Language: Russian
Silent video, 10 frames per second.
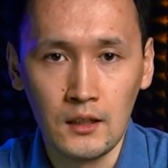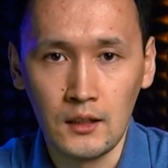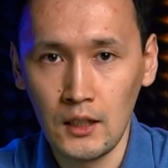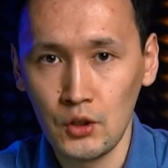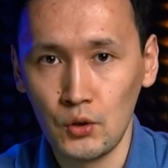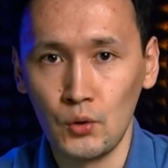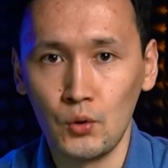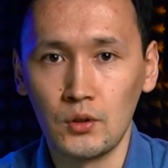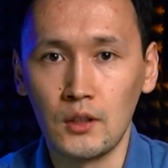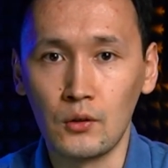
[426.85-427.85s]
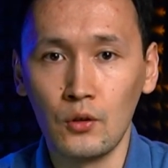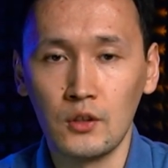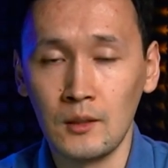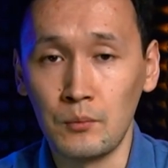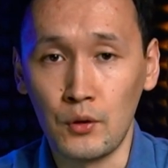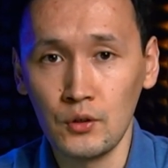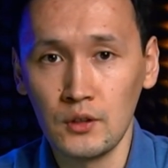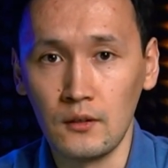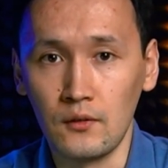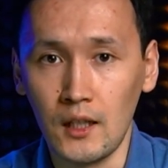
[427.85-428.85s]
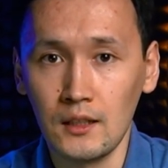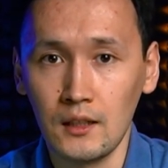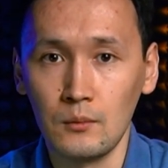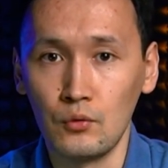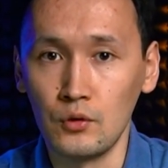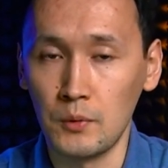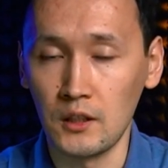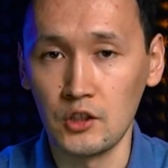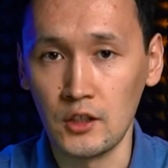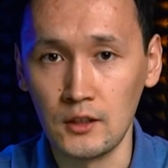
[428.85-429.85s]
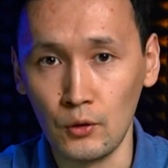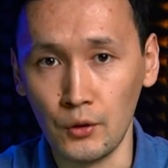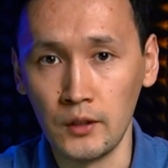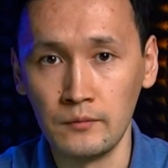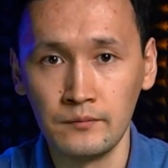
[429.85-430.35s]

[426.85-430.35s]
Так что такой темп роста вряд ли будет продолжаться долго.